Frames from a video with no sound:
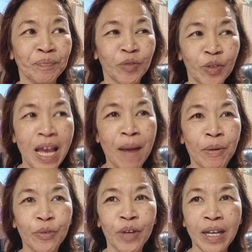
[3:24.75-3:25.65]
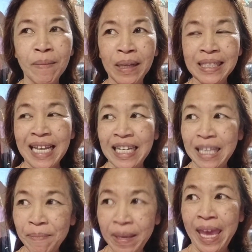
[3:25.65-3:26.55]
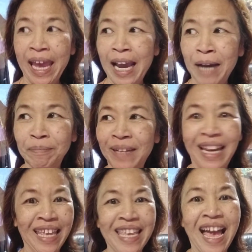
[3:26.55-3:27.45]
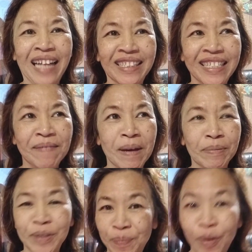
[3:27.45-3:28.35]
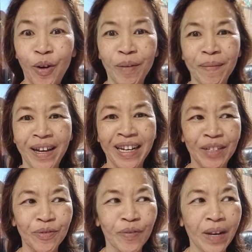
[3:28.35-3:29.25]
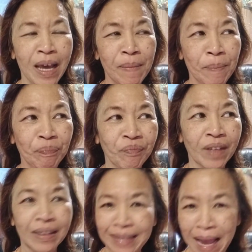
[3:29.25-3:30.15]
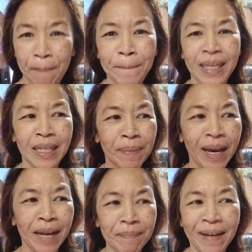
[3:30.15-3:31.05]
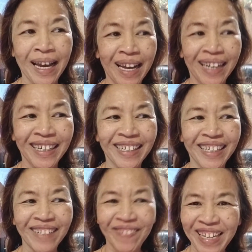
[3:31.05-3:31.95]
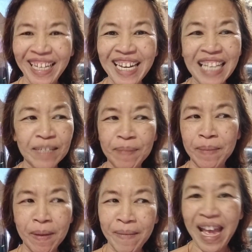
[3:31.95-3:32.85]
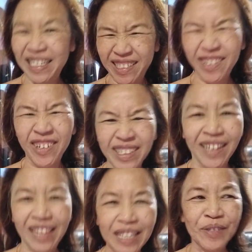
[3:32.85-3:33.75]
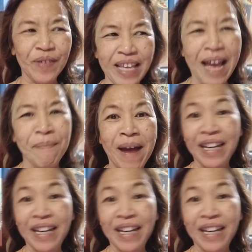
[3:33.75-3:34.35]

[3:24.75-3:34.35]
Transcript: ทุกอย่างมาด้วยกำลังใจที่เข้มแข็งกับหลาย ๆอย่างที่แบบสปอร์ตมาในช่วงเวลาแบบ 3 ปีที่ผ่านมา วันนี้ก็น่าจะเป็นแบบ Angel on Earth ที่สวยงามมาก